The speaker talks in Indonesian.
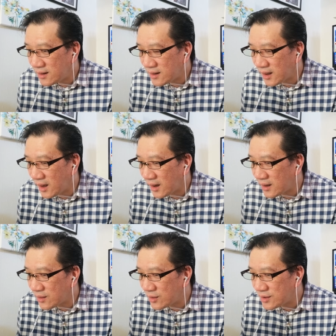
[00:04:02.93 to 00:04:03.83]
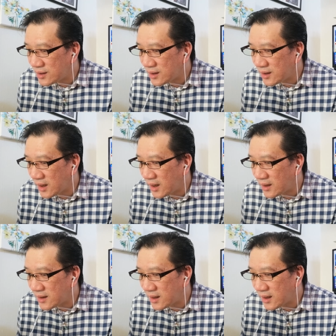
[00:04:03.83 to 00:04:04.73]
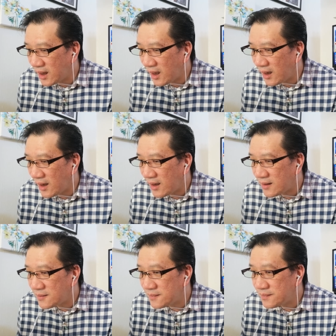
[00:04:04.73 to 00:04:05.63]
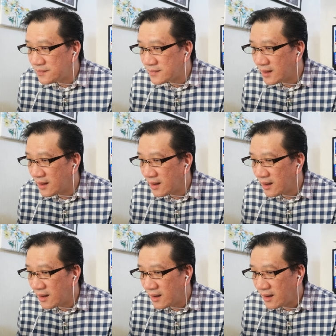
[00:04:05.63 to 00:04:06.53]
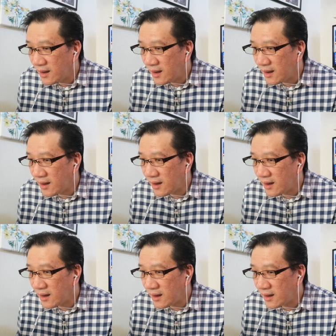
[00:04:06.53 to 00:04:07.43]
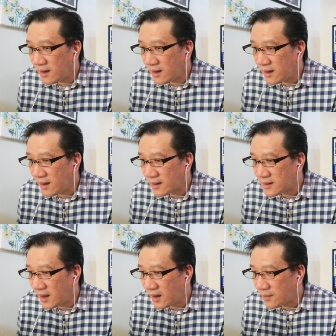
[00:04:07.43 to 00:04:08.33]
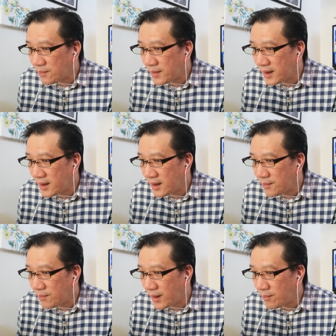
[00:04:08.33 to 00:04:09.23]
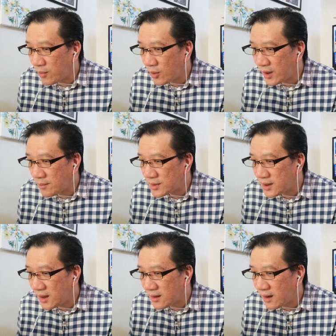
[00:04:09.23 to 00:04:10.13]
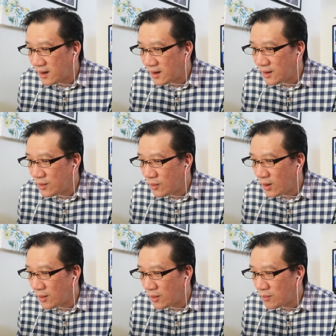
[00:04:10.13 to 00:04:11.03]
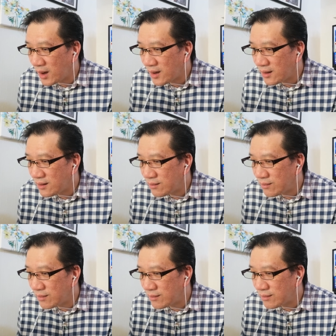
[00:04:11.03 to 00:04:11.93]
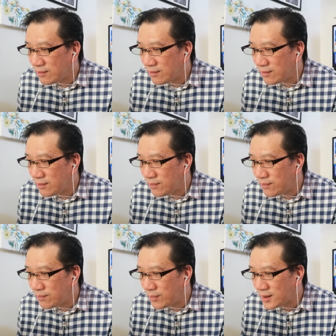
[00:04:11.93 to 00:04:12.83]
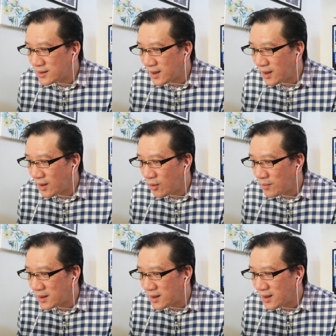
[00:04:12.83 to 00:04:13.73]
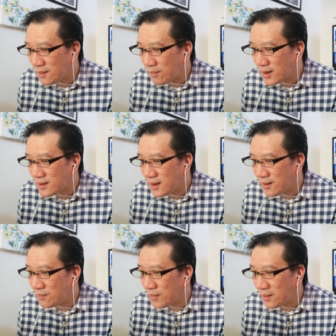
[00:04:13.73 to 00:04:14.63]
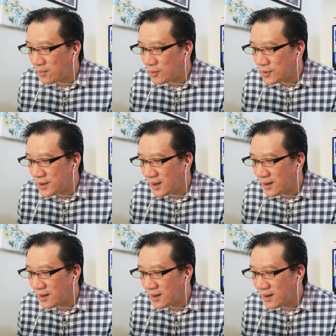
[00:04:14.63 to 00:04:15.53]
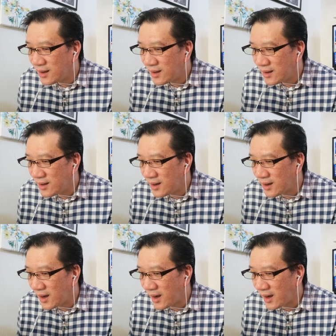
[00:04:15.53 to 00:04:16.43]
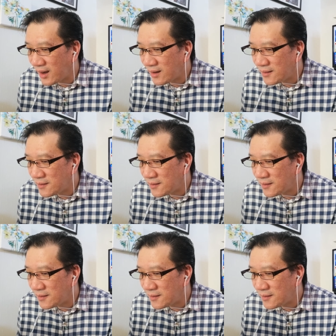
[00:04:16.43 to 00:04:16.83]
333 ya. Uh, XRP 46 sen, Cardano wah lumayan plus 3,3 persen 4 persen dan naik ya